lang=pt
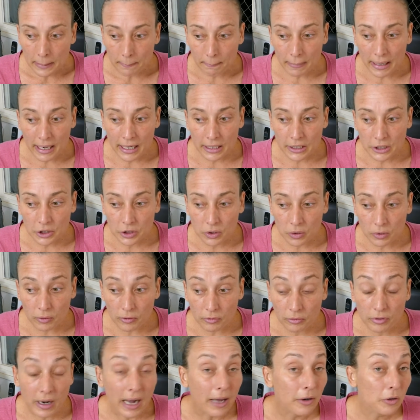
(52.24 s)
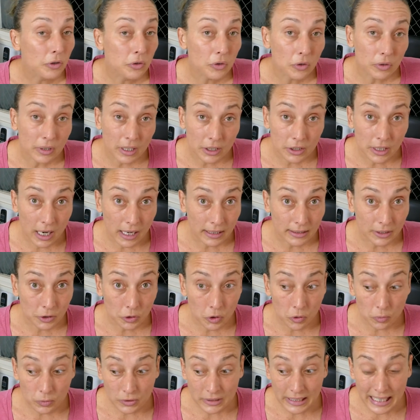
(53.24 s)
mas várias outras raças,
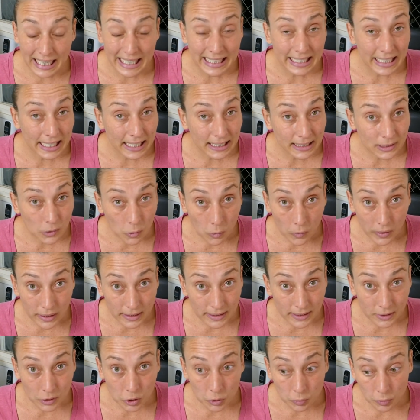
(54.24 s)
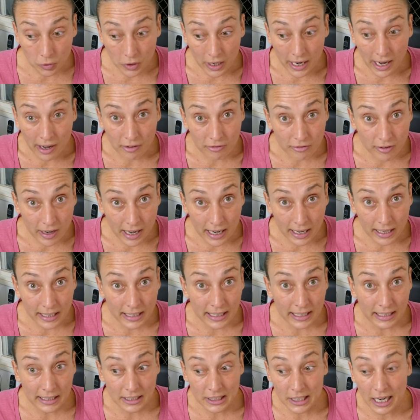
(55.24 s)
como terrier são conhecidos por cavar,
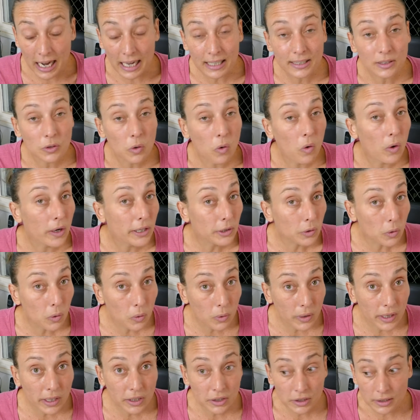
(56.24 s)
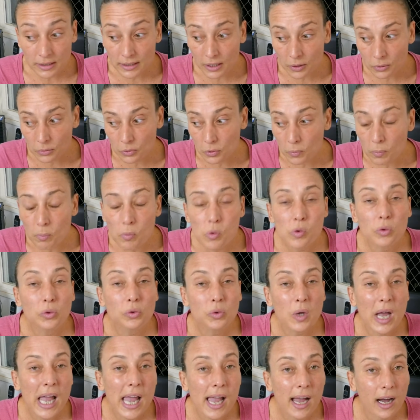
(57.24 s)
eles caçam roedores. Então, no
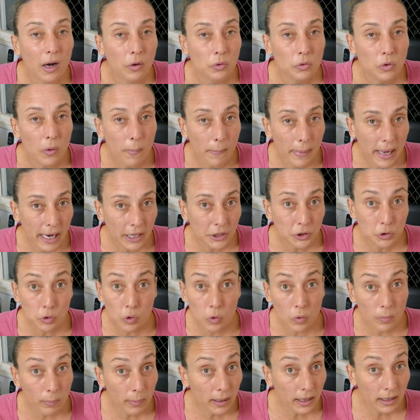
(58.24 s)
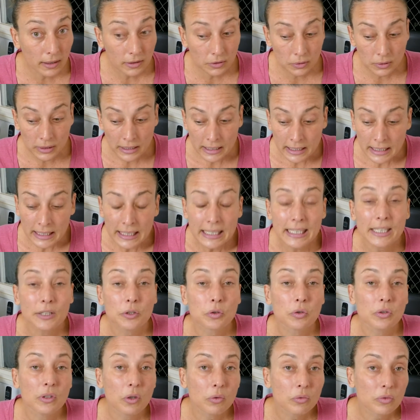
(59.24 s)
mundo real, doméstico, urbano,
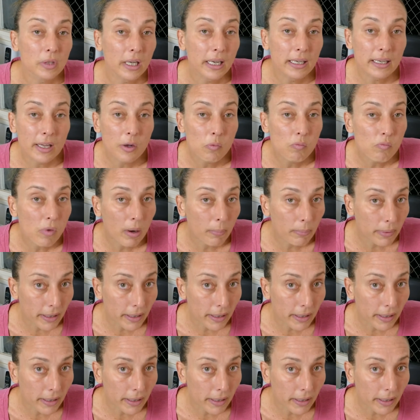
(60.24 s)
isso não tem nenhuma